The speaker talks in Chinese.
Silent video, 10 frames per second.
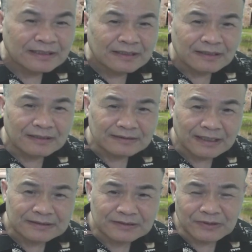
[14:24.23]
呃，
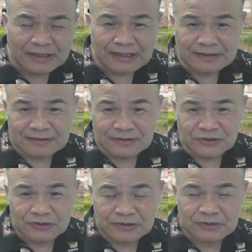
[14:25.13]
他认为啊，李
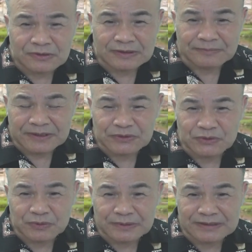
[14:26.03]
希宗的命
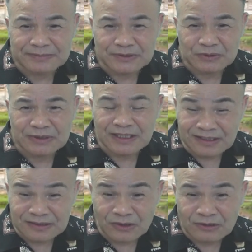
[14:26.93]
书啊，这本书可
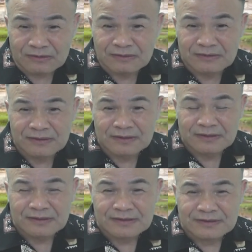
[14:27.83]
能有，
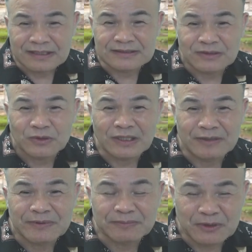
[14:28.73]
但是后来
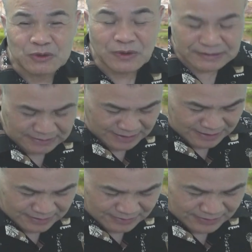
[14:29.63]
并没有传下，来，
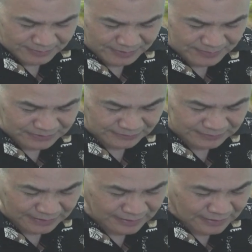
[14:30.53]
后来并没有传下
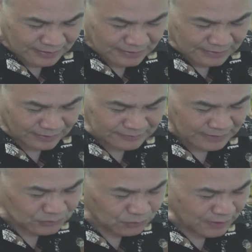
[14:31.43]
来。然后
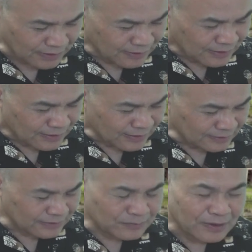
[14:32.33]
他说了，呃，
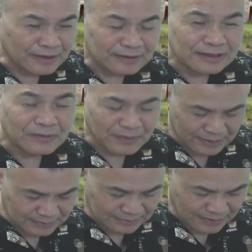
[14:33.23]
另外另外
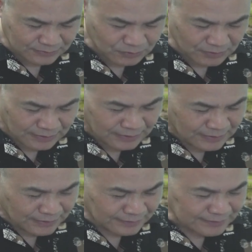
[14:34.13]
呢，他说，
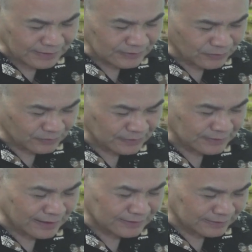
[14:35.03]
呃，在永乐
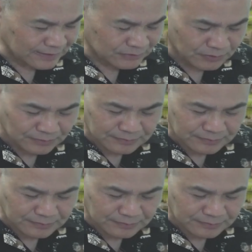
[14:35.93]
大典当中，